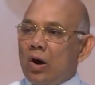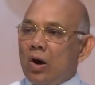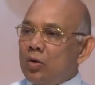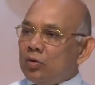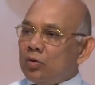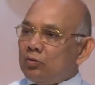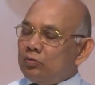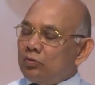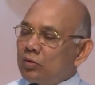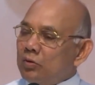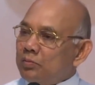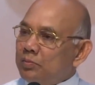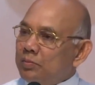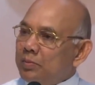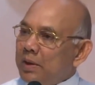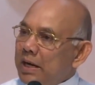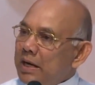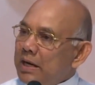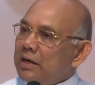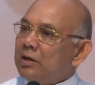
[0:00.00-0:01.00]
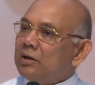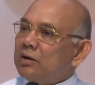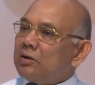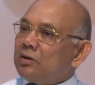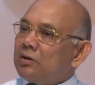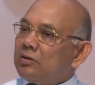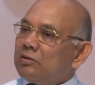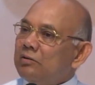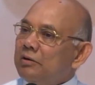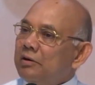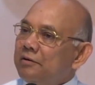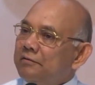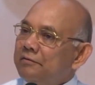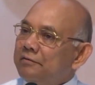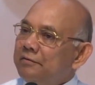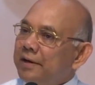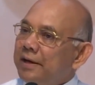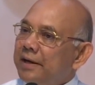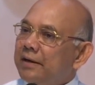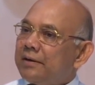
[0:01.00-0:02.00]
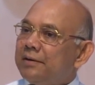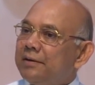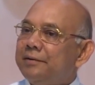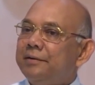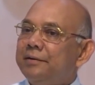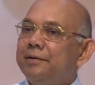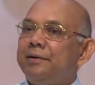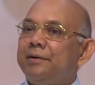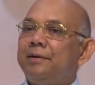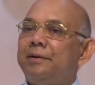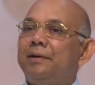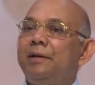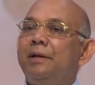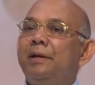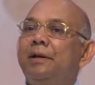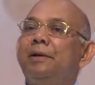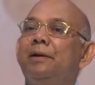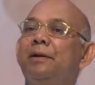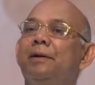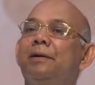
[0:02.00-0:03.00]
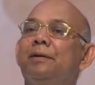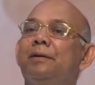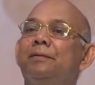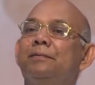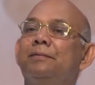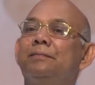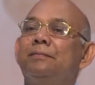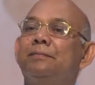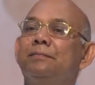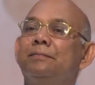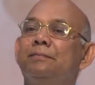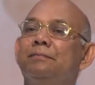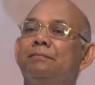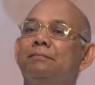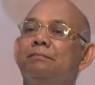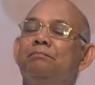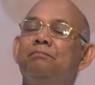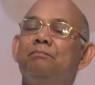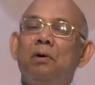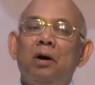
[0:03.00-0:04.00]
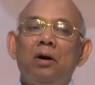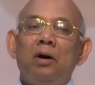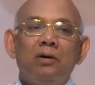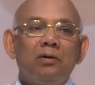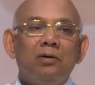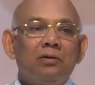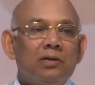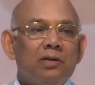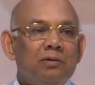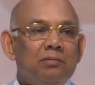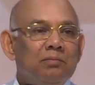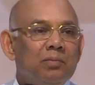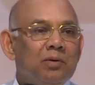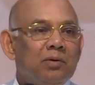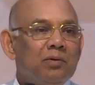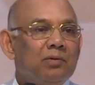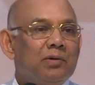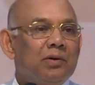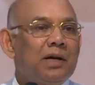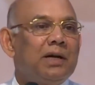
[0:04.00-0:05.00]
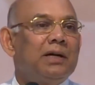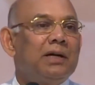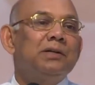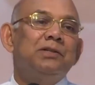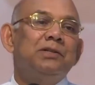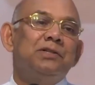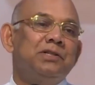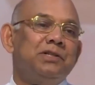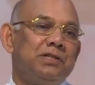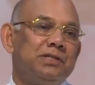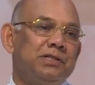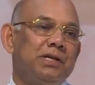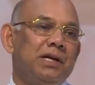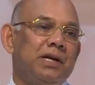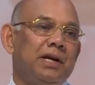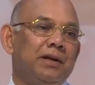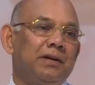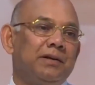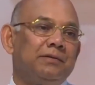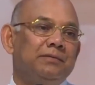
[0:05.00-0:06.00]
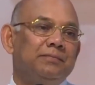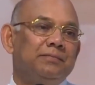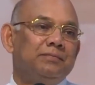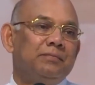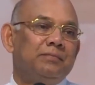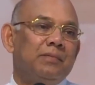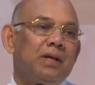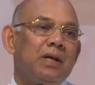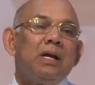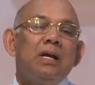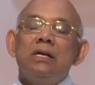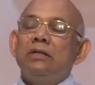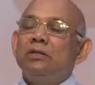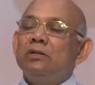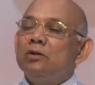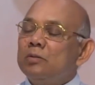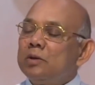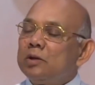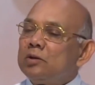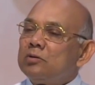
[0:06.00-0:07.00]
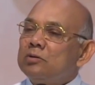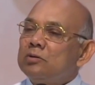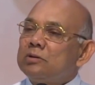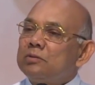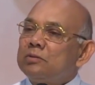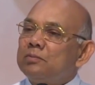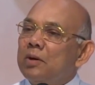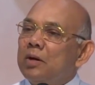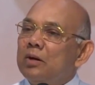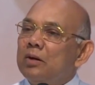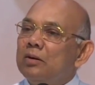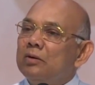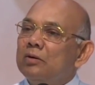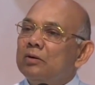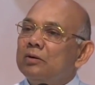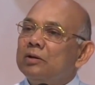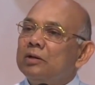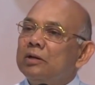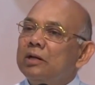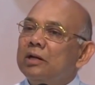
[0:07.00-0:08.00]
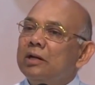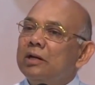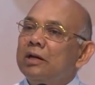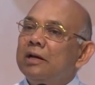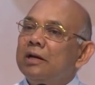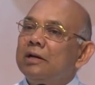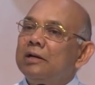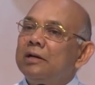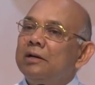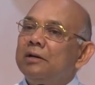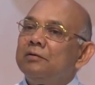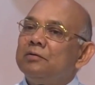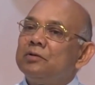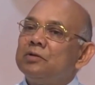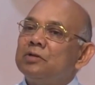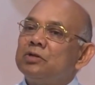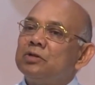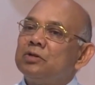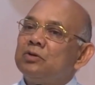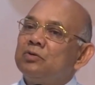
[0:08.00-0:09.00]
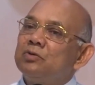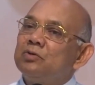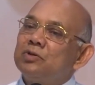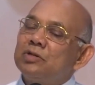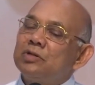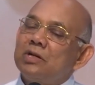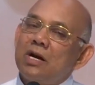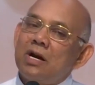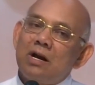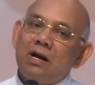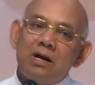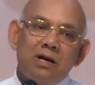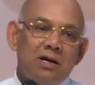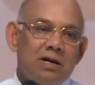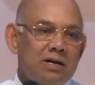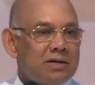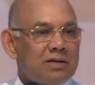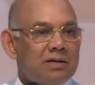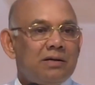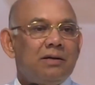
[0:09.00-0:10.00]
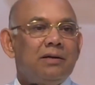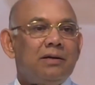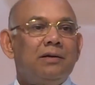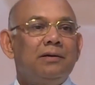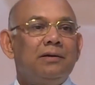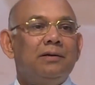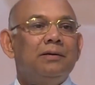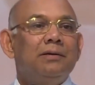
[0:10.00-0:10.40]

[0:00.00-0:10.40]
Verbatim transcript: और वो ब्रेन को अफेक्ट करते हैं बहुत इम्पोर्टेंट चीज़ है जो मनुष्य बहुत निगेटिव सोच रहा है